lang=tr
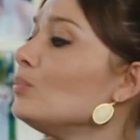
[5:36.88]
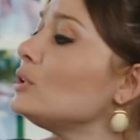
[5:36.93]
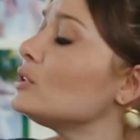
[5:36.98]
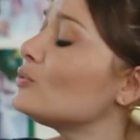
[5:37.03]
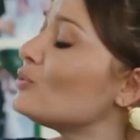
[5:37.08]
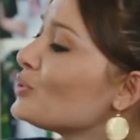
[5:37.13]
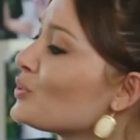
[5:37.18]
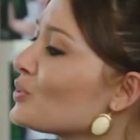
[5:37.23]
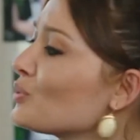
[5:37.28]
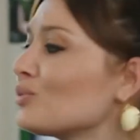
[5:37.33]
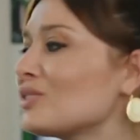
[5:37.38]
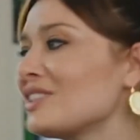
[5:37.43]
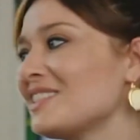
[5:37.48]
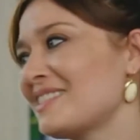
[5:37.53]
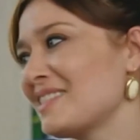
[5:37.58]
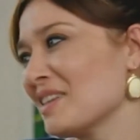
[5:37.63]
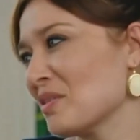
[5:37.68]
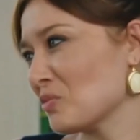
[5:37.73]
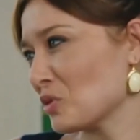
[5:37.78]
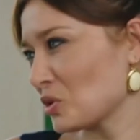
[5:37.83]
Biz düşündük
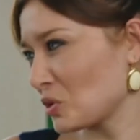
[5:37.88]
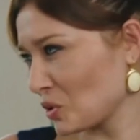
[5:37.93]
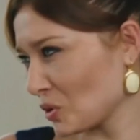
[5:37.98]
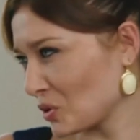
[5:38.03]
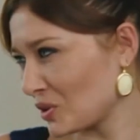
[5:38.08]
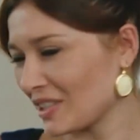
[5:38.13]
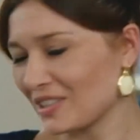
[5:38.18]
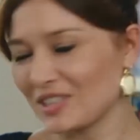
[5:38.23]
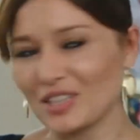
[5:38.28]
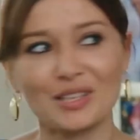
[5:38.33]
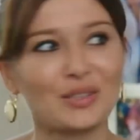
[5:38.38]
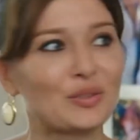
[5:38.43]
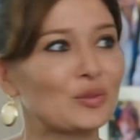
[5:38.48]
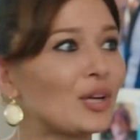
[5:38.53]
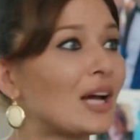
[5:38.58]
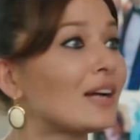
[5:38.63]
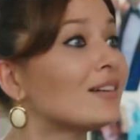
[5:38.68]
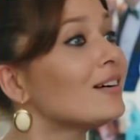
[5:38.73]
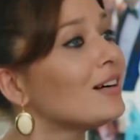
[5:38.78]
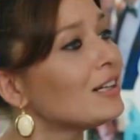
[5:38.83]
istemiyoruz. Çok
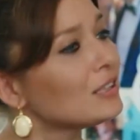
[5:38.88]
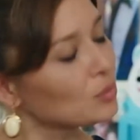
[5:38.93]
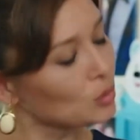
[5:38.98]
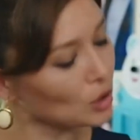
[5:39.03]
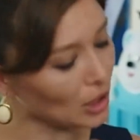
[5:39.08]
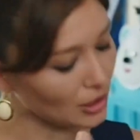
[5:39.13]
teşekkürler. Kusura Hadi